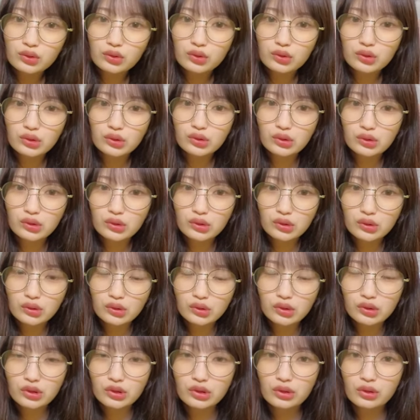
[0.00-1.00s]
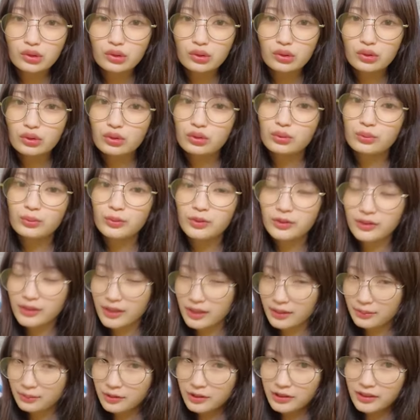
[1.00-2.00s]
今日も
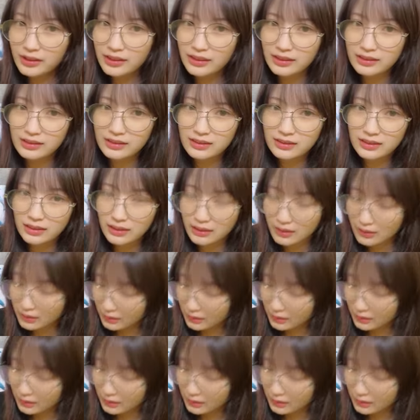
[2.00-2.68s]
眠いですね